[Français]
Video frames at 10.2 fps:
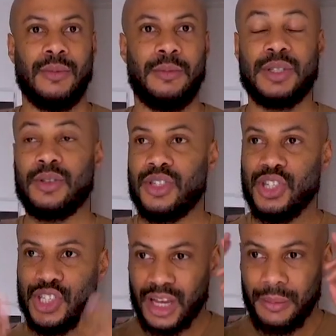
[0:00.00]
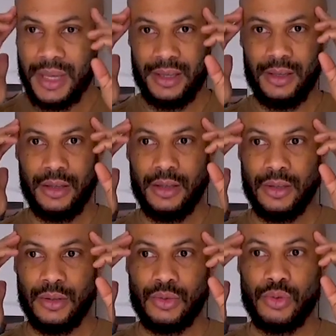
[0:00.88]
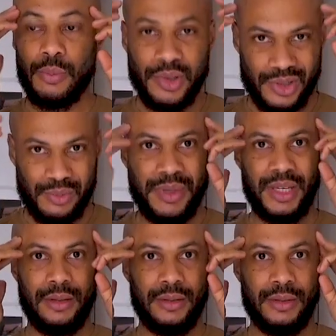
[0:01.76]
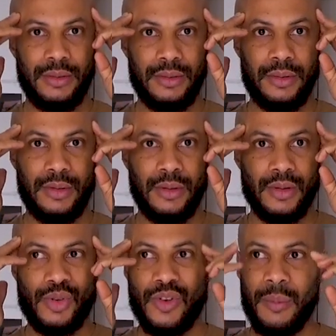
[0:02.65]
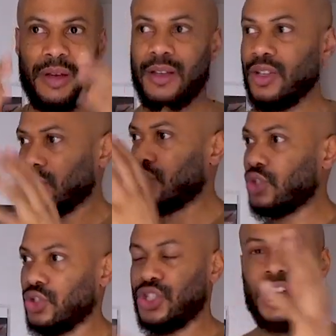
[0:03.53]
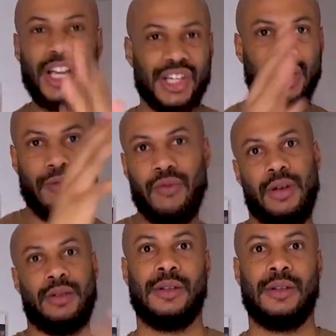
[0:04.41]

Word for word: Parce que si jamais tu penses bien, tu vas pas changer à chaque fois.